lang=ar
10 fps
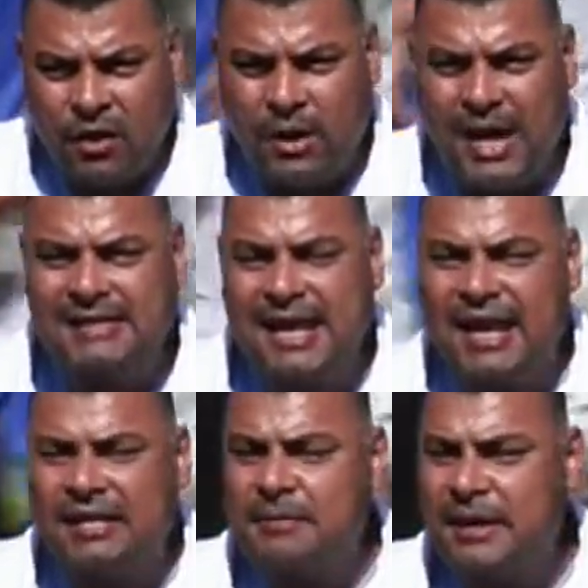ولا
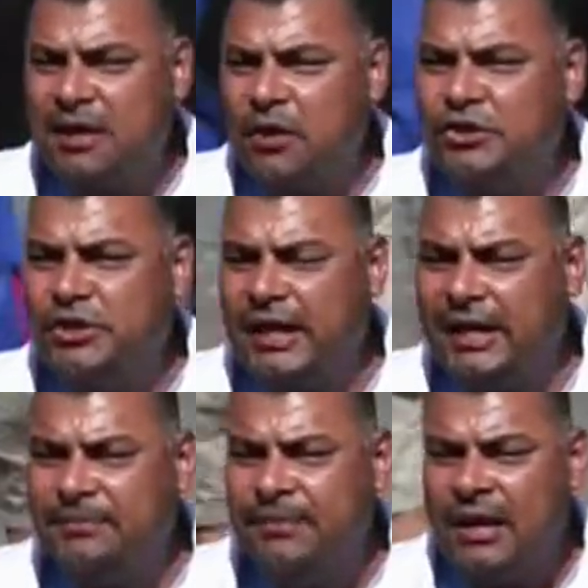زال
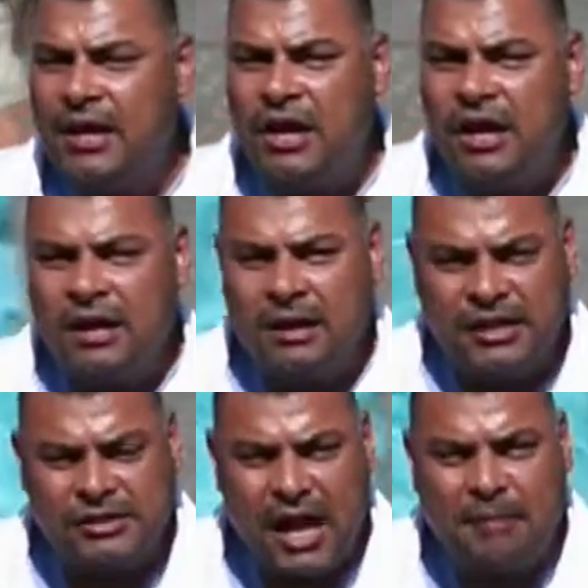28
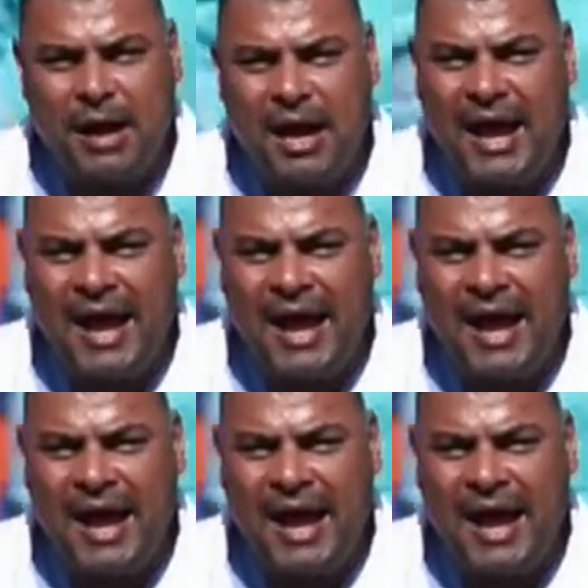إصابة